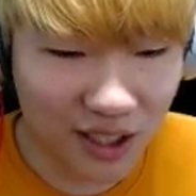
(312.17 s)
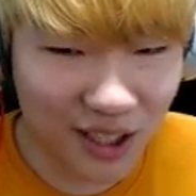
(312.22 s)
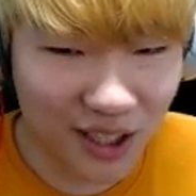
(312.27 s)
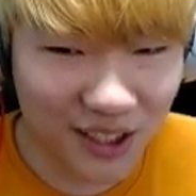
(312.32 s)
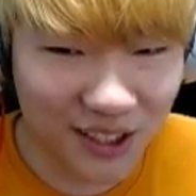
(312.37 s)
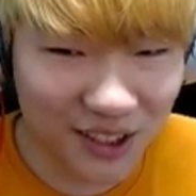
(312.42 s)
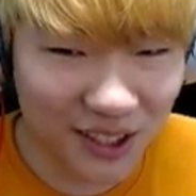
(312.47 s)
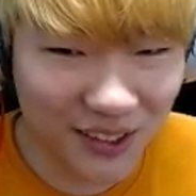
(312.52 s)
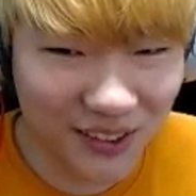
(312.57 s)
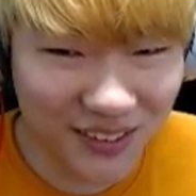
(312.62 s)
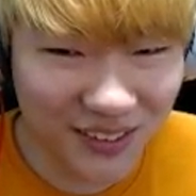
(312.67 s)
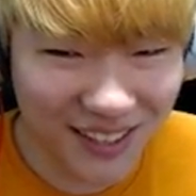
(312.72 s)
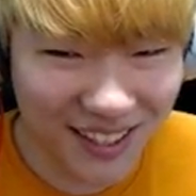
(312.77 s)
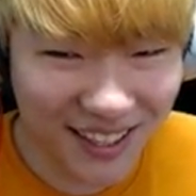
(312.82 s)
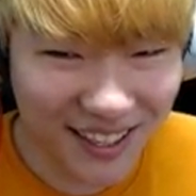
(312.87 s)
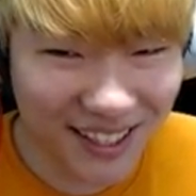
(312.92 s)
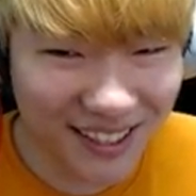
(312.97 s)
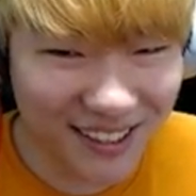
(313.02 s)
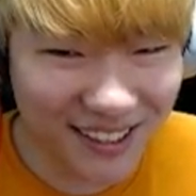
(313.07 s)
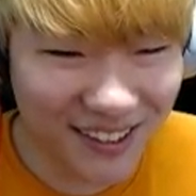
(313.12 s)
안녕?
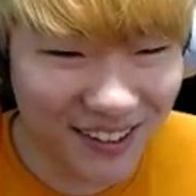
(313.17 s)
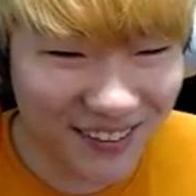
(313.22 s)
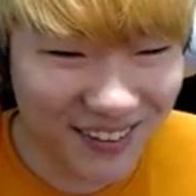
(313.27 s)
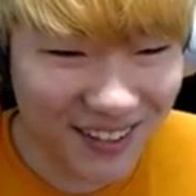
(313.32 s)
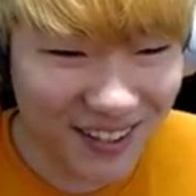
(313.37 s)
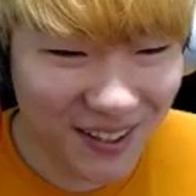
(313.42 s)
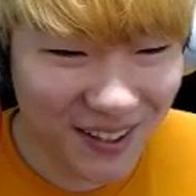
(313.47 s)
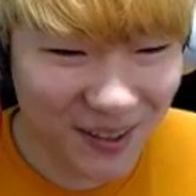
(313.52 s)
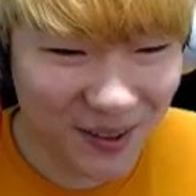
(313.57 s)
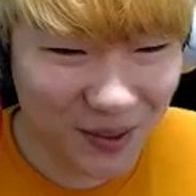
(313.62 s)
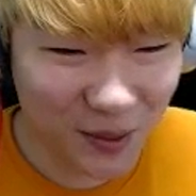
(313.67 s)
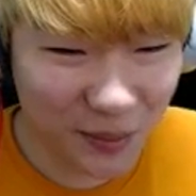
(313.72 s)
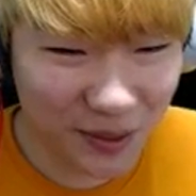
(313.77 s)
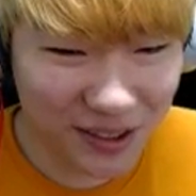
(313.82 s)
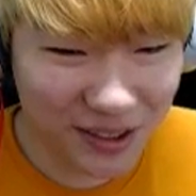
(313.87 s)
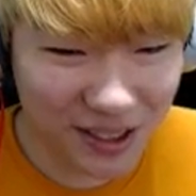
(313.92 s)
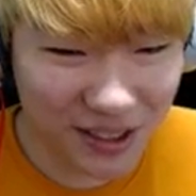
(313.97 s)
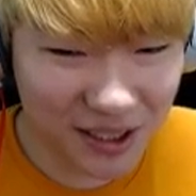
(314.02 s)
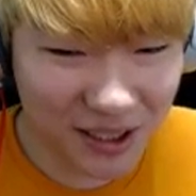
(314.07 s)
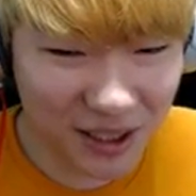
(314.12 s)
안녕? 또
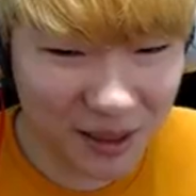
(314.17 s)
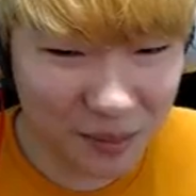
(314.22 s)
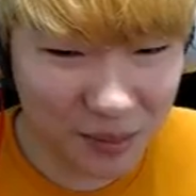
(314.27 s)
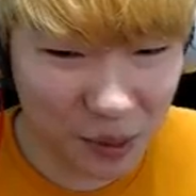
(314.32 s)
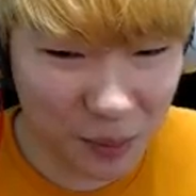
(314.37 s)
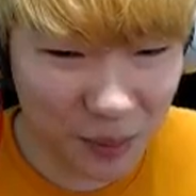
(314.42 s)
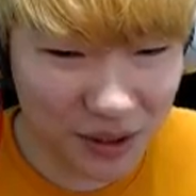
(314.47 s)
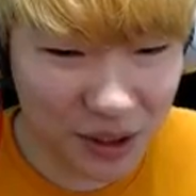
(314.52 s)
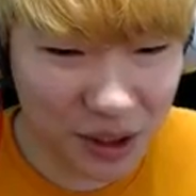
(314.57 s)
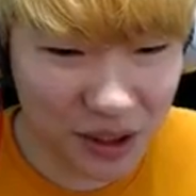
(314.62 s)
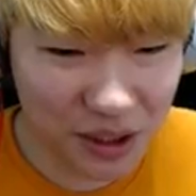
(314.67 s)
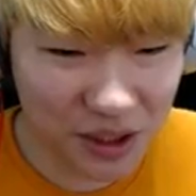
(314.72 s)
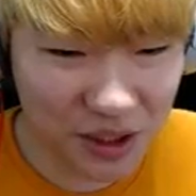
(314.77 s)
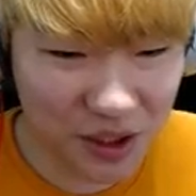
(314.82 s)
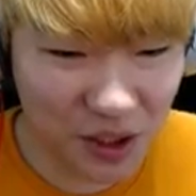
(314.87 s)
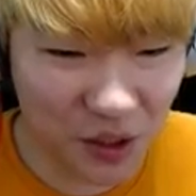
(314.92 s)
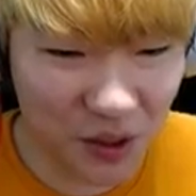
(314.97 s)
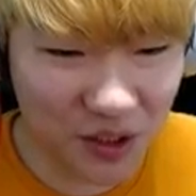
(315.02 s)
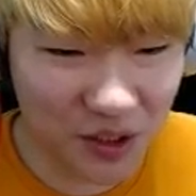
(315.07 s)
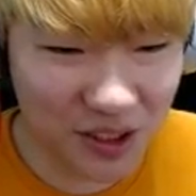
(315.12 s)
만나네 몇 번째니?
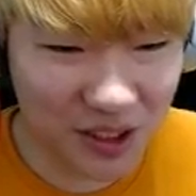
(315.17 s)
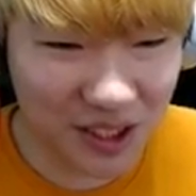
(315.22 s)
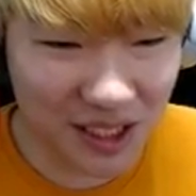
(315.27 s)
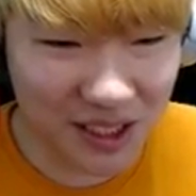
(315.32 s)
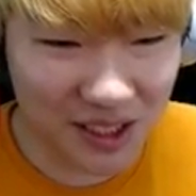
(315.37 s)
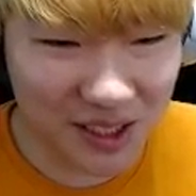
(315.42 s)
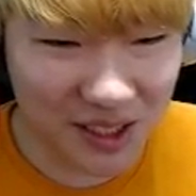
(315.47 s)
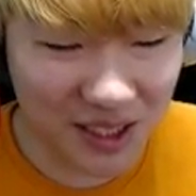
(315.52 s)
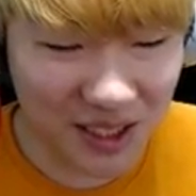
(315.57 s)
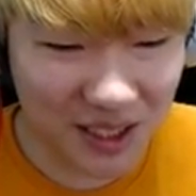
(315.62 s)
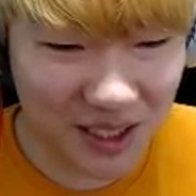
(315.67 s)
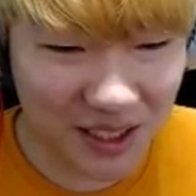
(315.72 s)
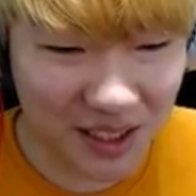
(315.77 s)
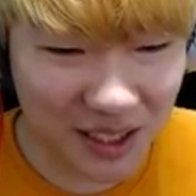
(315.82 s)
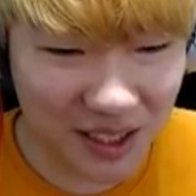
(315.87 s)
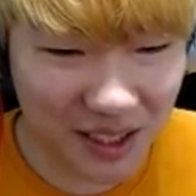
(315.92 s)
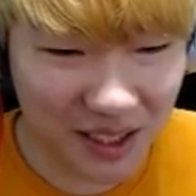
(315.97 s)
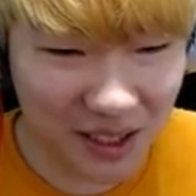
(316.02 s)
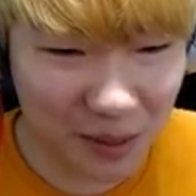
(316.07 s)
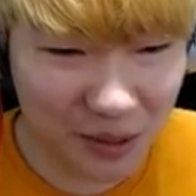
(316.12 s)
넌! 이 자식아
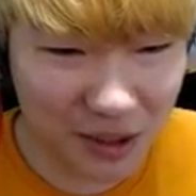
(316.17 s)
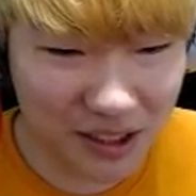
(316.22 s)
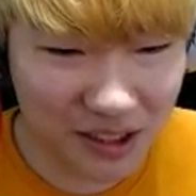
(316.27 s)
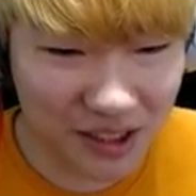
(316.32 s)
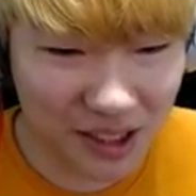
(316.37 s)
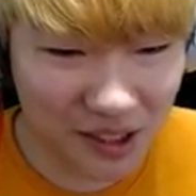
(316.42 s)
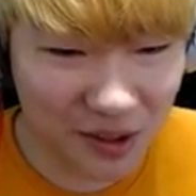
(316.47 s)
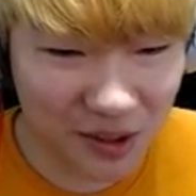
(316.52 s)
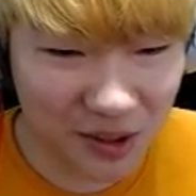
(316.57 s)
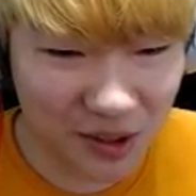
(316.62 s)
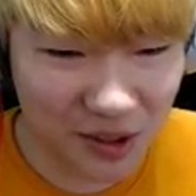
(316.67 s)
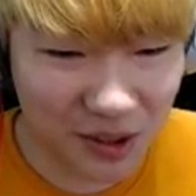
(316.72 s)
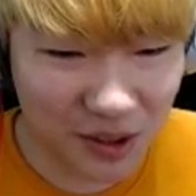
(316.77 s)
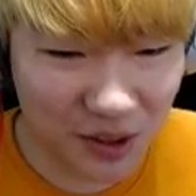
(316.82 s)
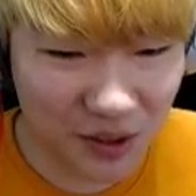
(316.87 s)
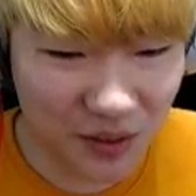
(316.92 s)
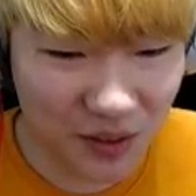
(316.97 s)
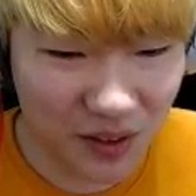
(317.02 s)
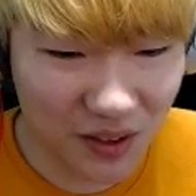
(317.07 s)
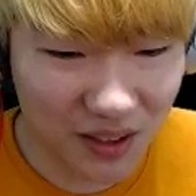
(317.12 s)
내가 아까보단
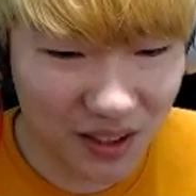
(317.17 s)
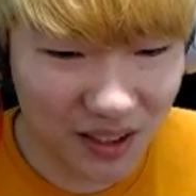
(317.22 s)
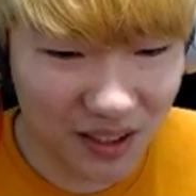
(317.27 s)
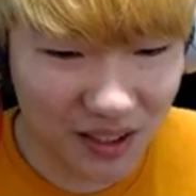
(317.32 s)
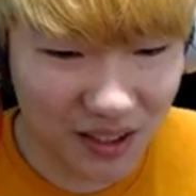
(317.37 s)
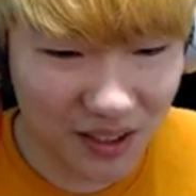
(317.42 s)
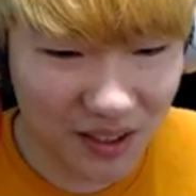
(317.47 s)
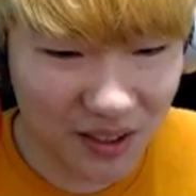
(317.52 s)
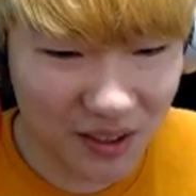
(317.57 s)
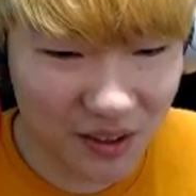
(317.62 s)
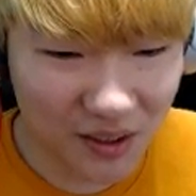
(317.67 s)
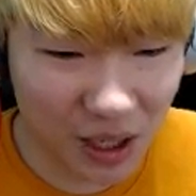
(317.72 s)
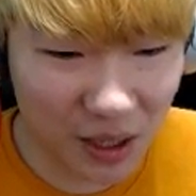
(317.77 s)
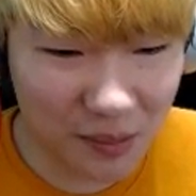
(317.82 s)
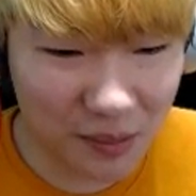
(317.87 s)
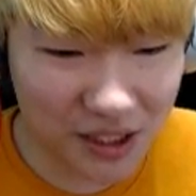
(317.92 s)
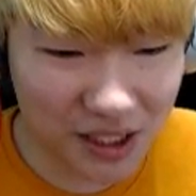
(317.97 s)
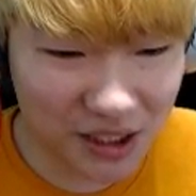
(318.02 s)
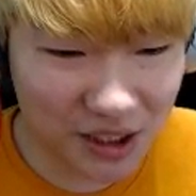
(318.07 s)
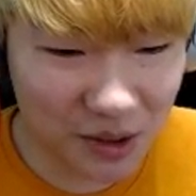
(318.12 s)
세졌어
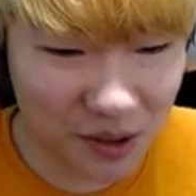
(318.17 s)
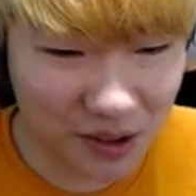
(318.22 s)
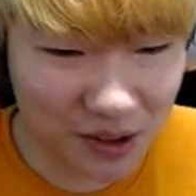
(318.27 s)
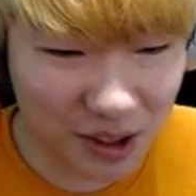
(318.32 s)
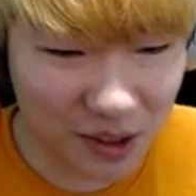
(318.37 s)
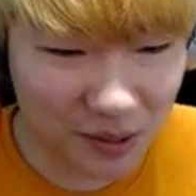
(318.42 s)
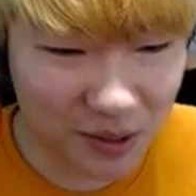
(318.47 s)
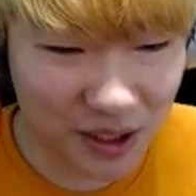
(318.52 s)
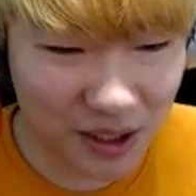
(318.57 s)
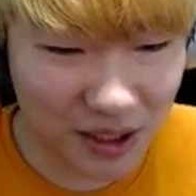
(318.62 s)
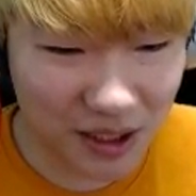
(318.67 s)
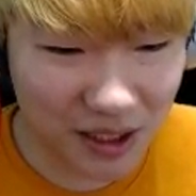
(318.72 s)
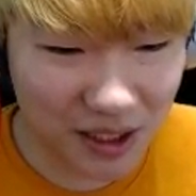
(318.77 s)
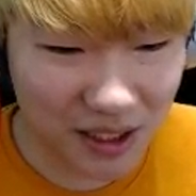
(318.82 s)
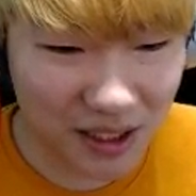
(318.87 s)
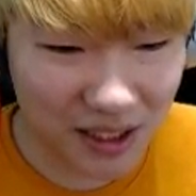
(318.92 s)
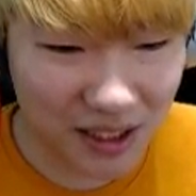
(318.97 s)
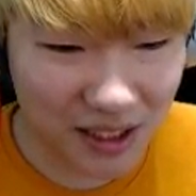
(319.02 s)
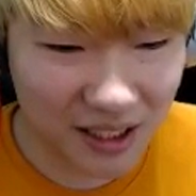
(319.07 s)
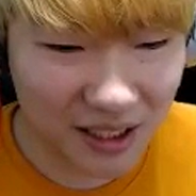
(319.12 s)
데미지가 세졌다고
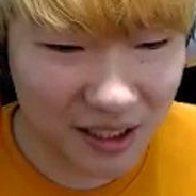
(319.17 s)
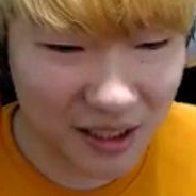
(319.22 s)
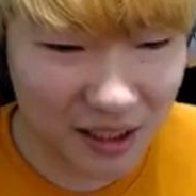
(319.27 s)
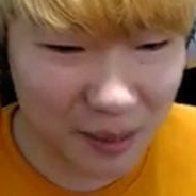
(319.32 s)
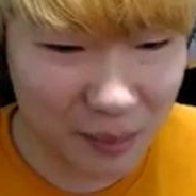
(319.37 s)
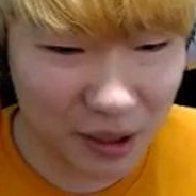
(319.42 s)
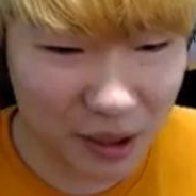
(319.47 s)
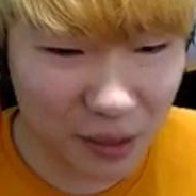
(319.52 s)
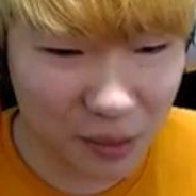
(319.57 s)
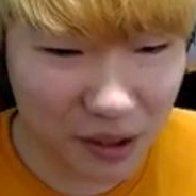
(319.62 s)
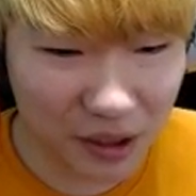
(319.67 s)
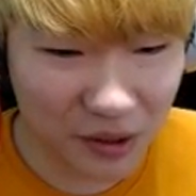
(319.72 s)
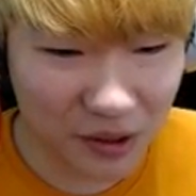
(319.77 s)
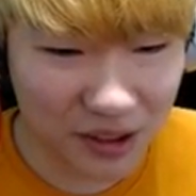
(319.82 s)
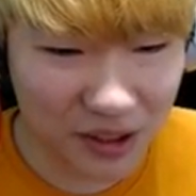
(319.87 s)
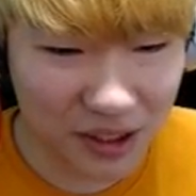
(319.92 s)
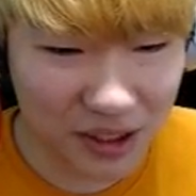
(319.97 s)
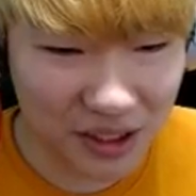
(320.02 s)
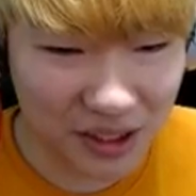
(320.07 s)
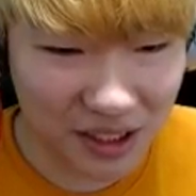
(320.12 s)
내가 레벨업을
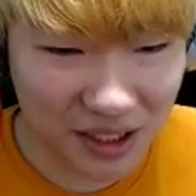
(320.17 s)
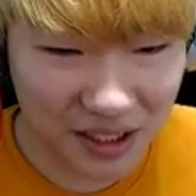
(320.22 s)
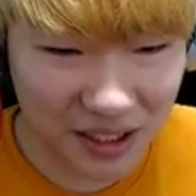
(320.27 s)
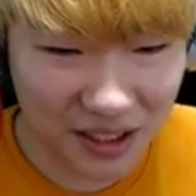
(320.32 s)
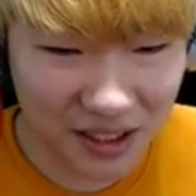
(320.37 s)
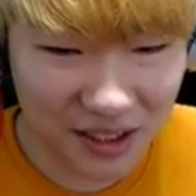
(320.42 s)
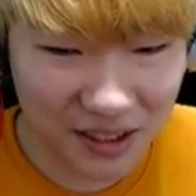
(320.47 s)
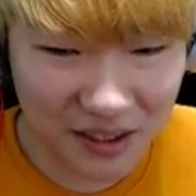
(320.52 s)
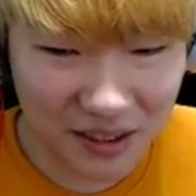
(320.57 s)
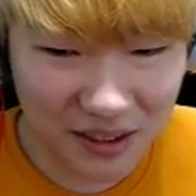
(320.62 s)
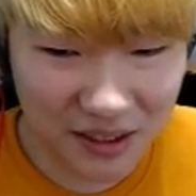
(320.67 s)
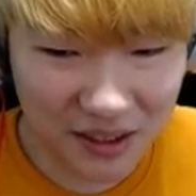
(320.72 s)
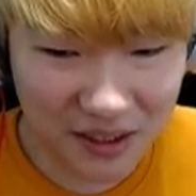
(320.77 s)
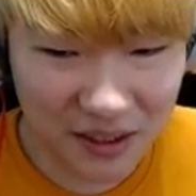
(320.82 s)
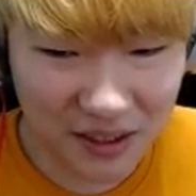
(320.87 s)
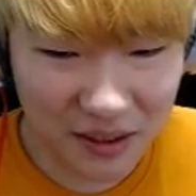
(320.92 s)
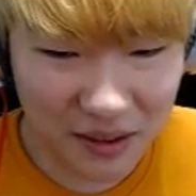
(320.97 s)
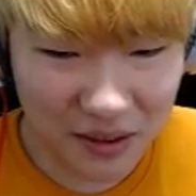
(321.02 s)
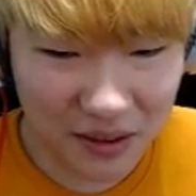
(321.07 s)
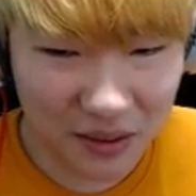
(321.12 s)
했거든
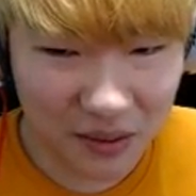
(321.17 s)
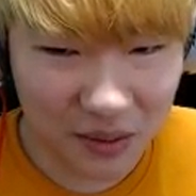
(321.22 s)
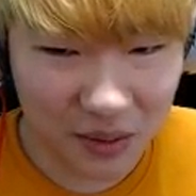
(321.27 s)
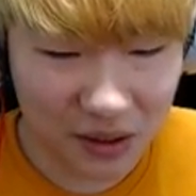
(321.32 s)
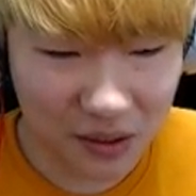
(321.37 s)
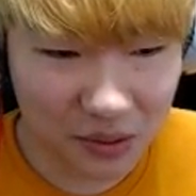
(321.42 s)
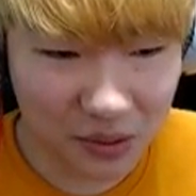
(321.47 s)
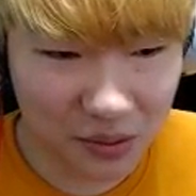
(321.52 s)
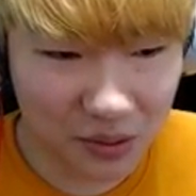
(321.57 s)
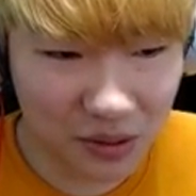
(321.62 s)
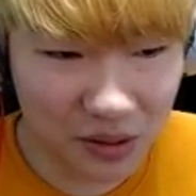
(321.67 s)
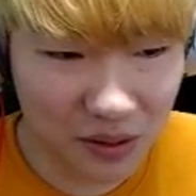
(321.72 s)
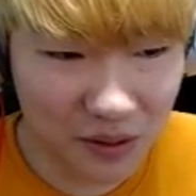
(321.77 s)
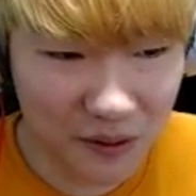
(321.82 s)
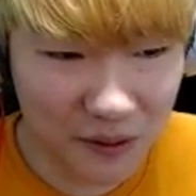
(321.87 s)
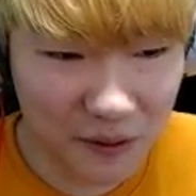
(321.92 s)
좋아 술